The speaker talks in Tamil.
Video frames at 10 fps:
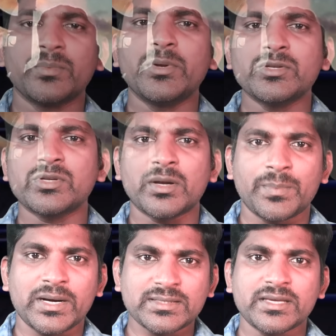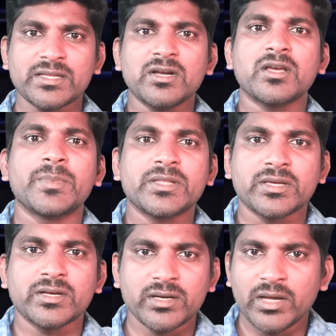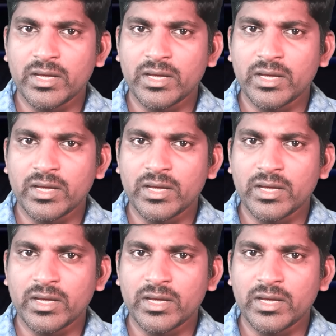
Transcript: இப்படின்னு சொல்கிற பல செய்திகளுக்கு மத்தியில்